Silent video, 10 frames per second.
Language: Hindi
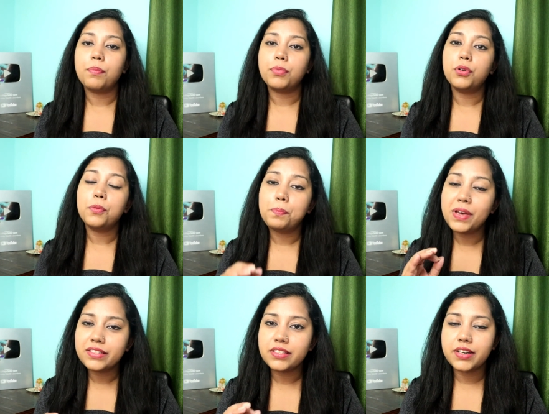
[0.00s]
आपको
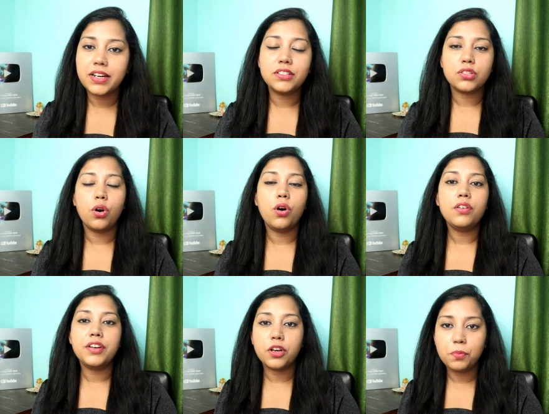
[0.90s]
बेस्ट रेट्स
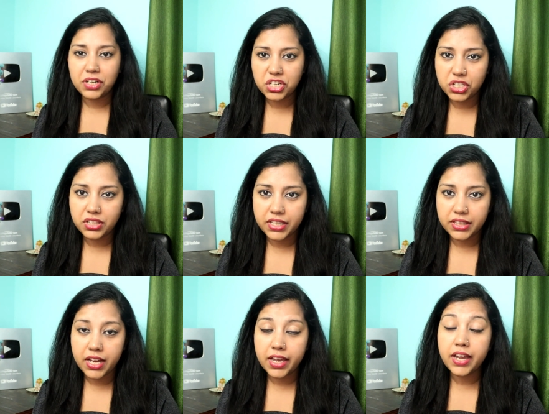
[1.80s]
और रिकमेंडेशन
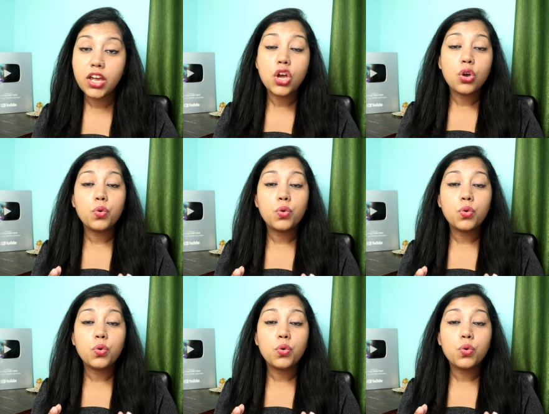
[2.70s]
देता है